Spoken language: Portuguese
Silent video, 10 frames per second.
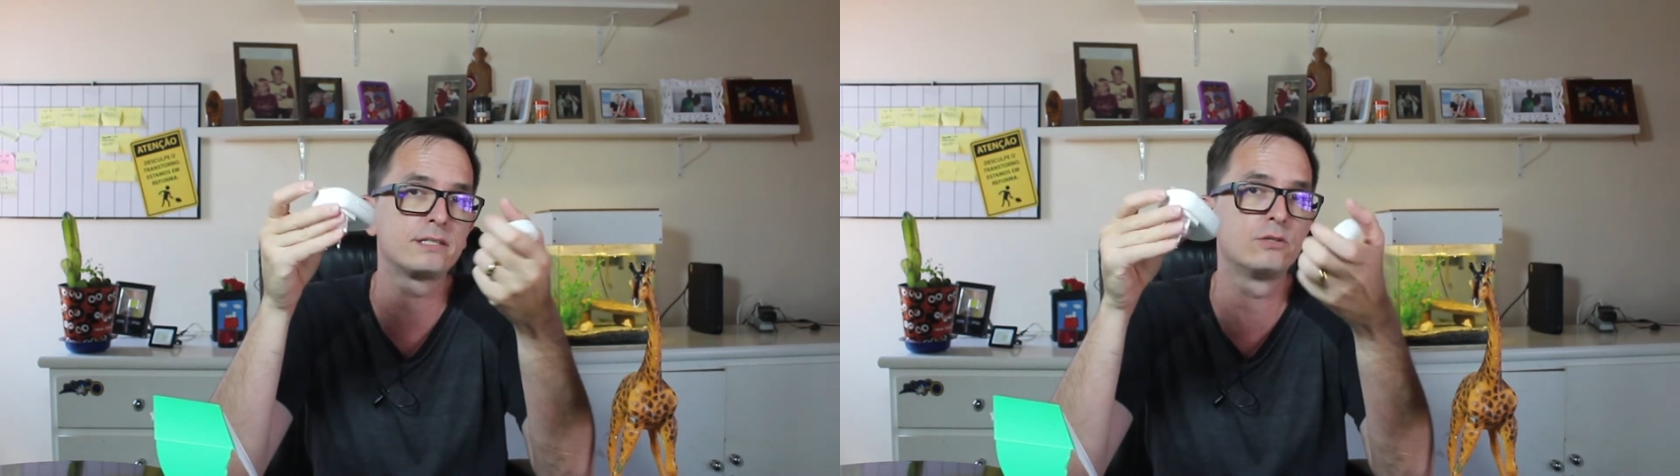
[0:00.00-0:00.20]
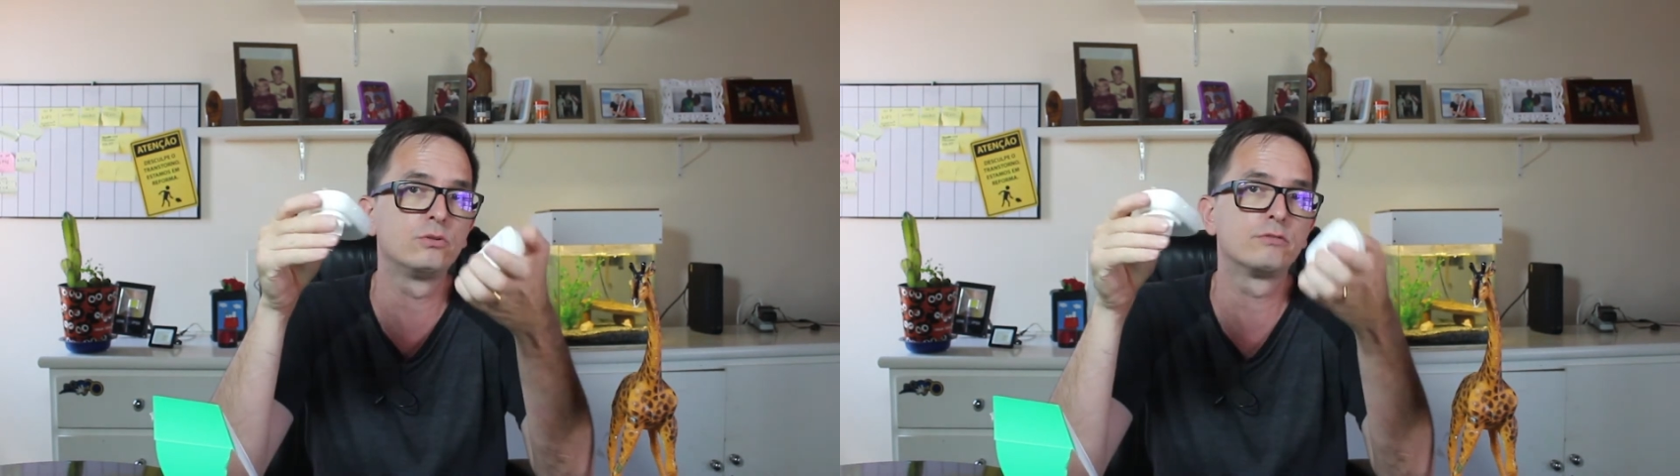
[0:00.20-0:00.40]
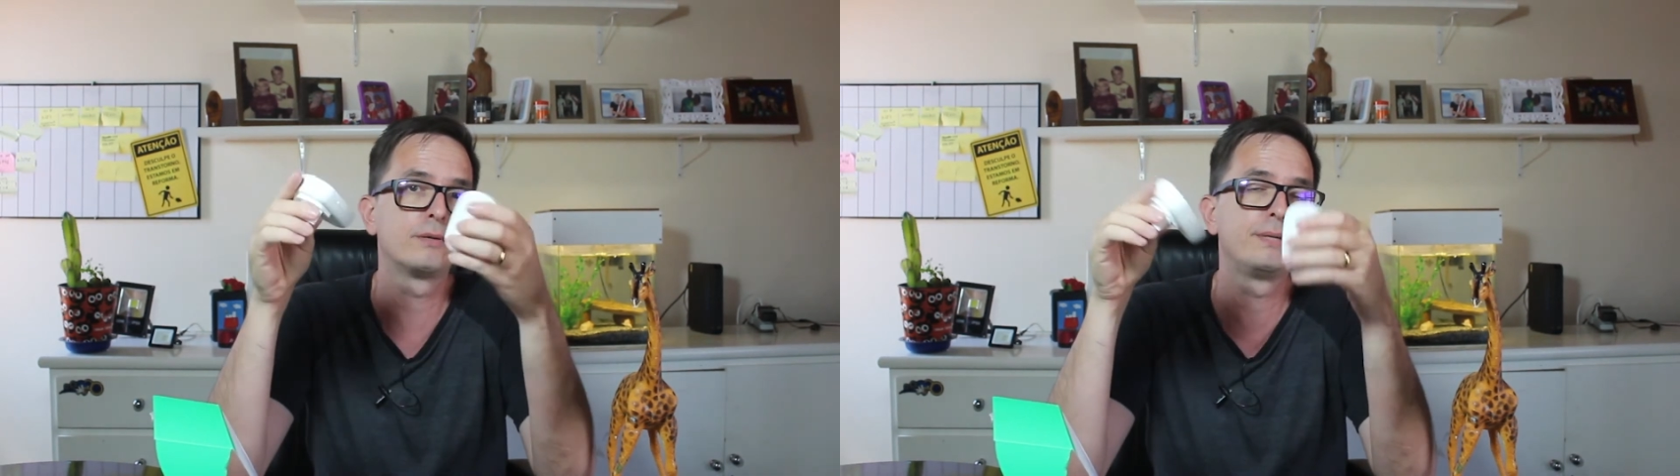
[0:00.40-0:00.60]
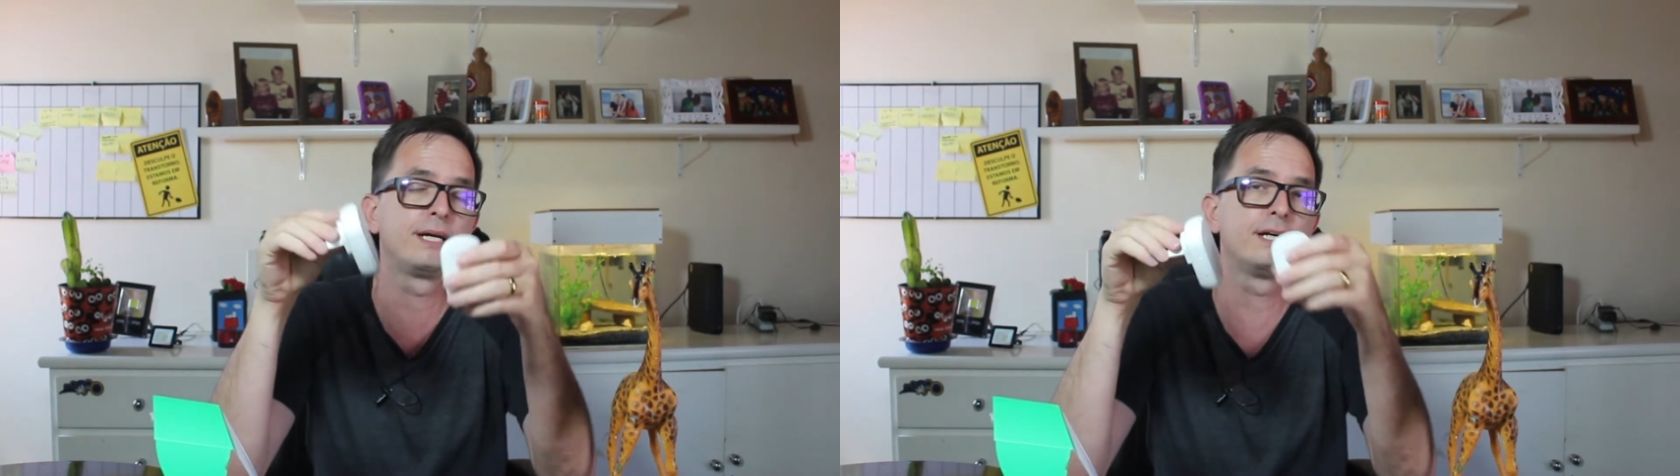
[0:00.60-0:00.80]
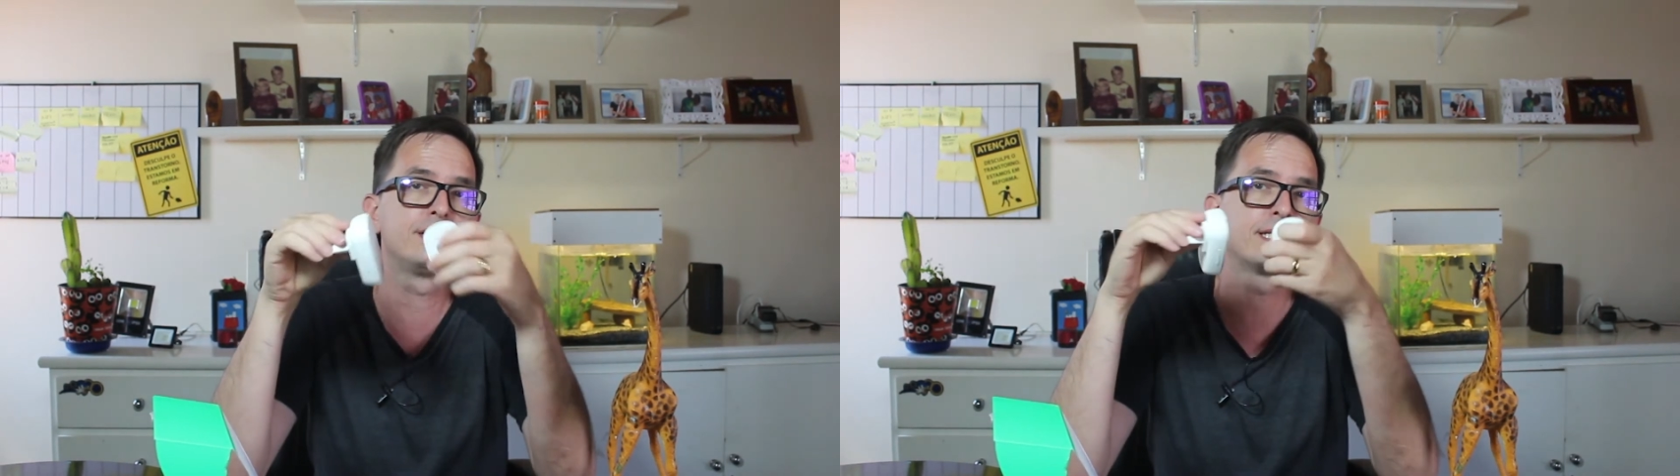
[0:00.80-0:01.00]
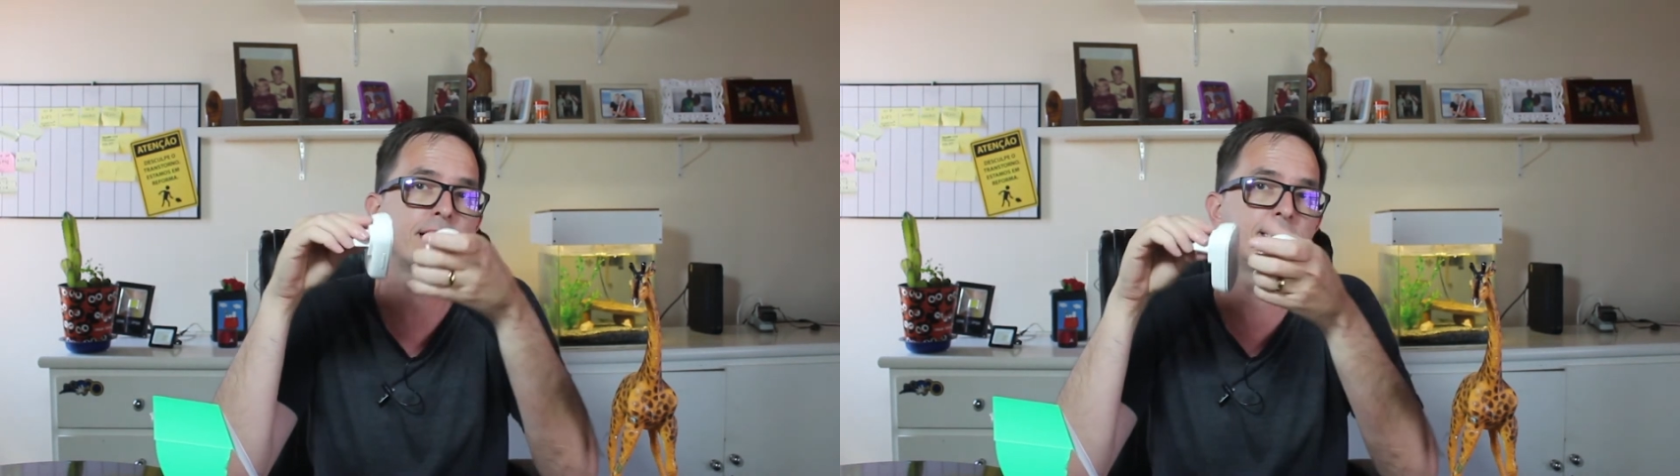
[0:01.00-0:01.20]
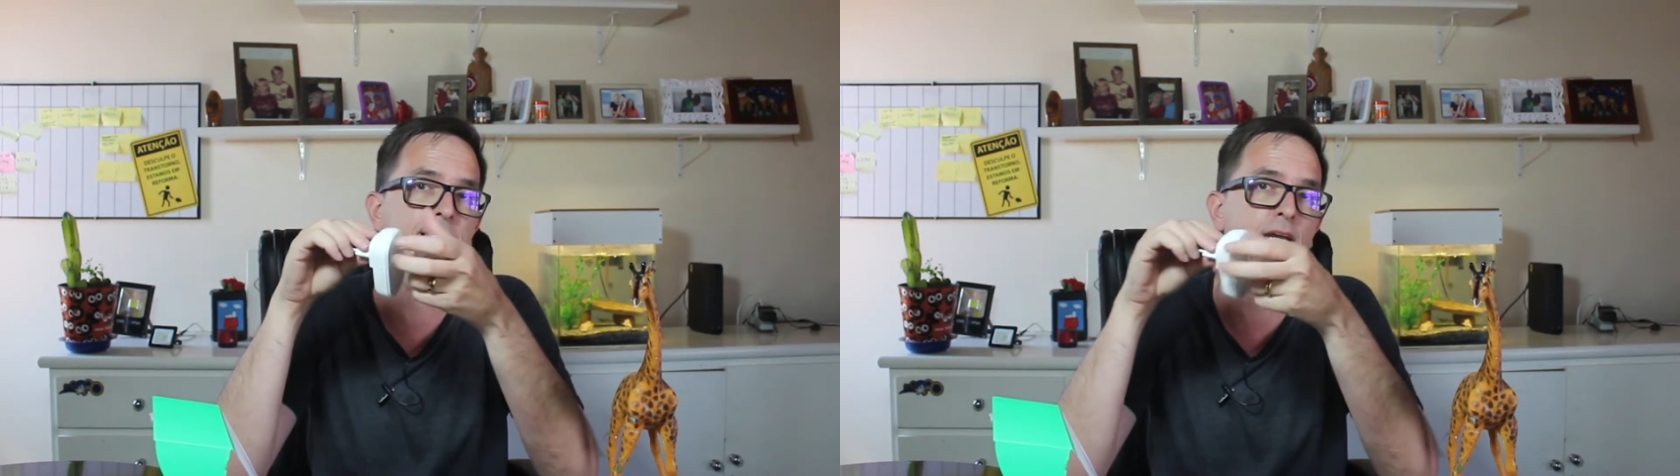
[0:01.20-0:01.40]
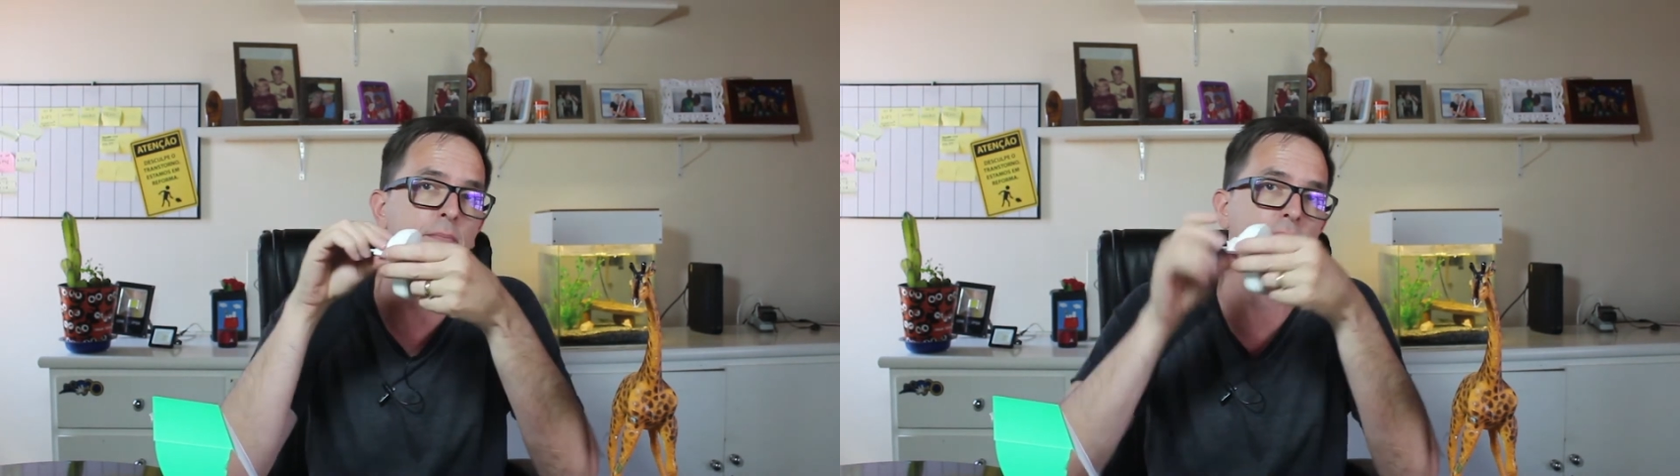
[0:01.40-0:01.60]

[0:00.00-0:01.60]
segundo o fabricante, até 100